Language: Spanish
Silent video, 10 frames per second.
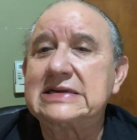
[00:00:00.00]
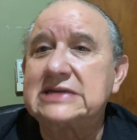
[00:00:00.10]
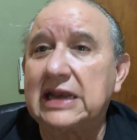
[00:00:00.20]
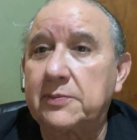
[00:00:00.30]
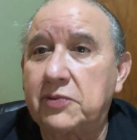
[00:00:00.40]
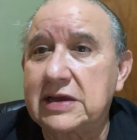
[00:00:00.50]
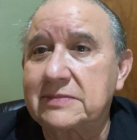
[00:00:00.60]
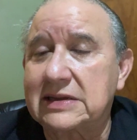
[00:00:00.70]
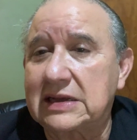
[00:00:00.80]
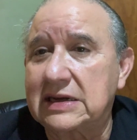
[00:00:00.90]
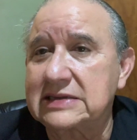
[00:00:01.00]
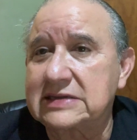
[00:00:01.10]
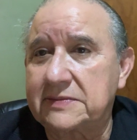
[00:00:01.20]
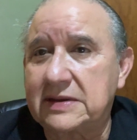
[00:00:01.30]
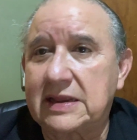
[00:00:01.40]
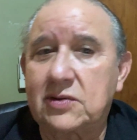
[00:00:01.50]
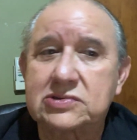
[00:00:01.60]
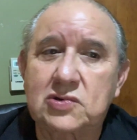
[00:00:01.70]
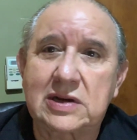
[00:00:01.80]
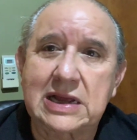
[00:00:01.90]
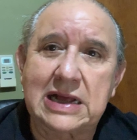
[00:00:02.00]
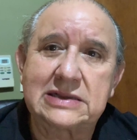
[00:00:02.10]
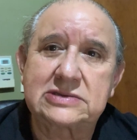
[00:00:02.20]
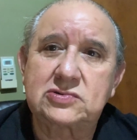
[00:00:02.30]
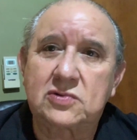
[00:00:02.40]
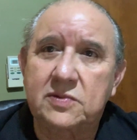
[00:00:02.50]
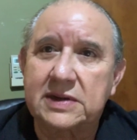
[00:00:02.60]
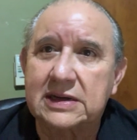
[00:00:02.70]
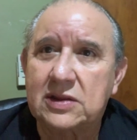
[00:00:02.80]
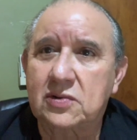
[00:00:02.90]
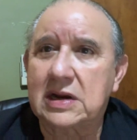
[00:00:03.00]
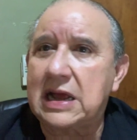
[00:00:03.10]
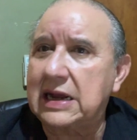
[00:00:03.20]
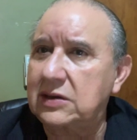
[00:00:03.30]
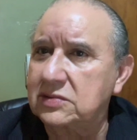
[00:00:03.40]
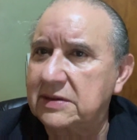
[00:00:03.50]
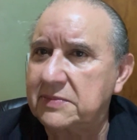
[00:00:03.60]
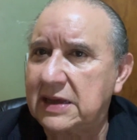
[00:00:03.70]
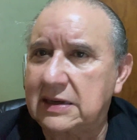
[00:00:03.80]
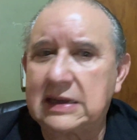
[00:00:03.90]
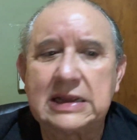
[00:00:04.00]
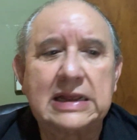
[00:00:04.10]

Si le pueden mandar este video a su alcalde, a su gobernador, háganlo también.